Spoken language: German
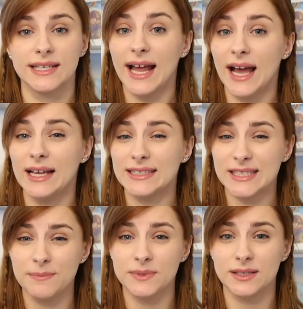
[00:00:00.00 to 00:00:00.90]
Klar,
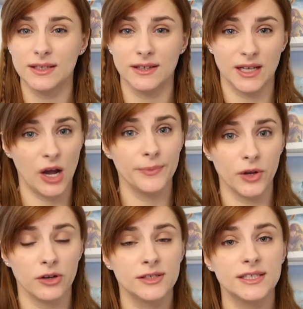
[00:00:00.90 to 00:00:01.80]
es gibt äh, kaum
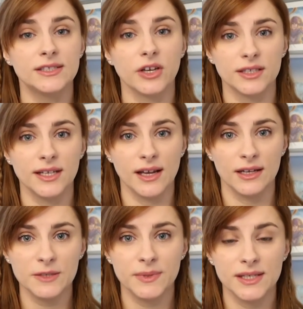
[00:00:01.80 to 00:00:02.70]
noch Leute, die solche
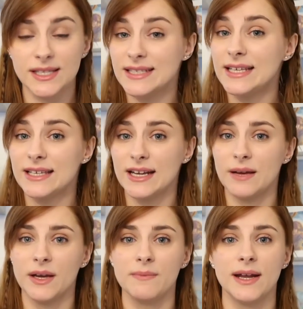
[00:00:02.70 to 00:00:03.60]
Dinger nicht besitzen. Ich
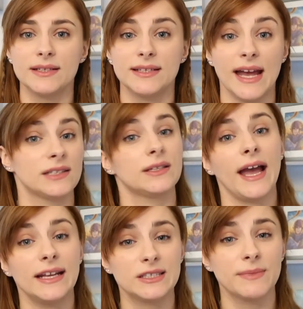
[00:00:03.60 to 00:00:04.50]
kenne aber jemanden, der hat
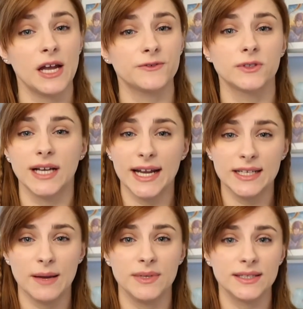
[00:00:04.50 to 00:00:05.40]
kein Smartphone, kein
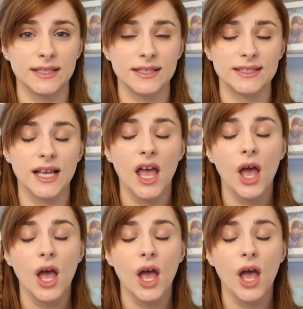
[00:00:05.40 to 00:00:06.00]
Tablet, nicht nichts